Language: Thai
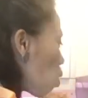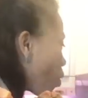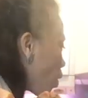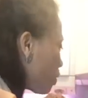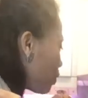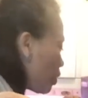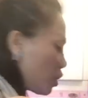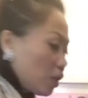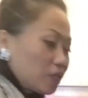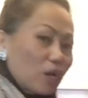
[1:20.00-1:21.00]
อก่อน
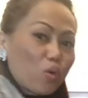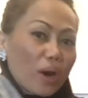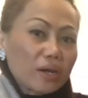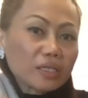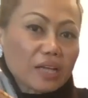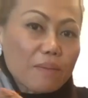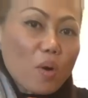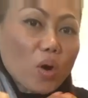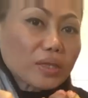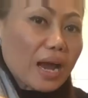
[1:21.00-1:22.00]
จะล้วนใส่หม้อ